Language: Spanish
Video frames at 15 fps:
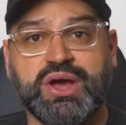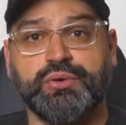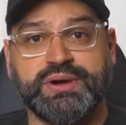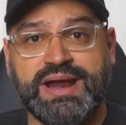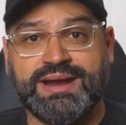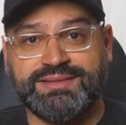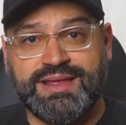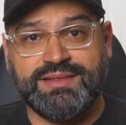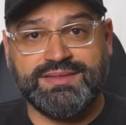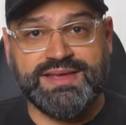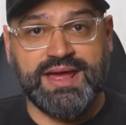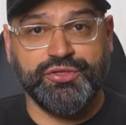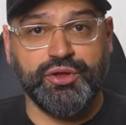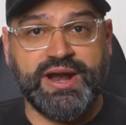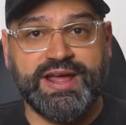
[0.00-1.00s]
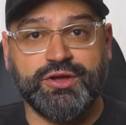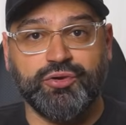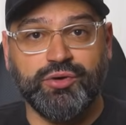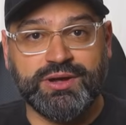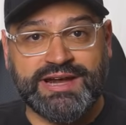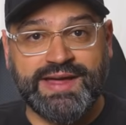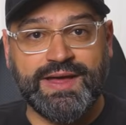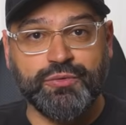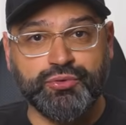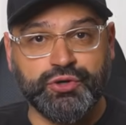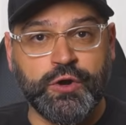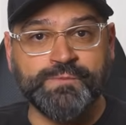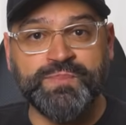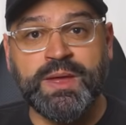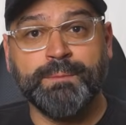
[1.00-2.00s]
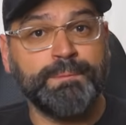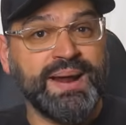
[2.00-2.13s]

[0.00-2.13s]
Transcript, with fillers: y ahorrarte 10 dólares con cada uno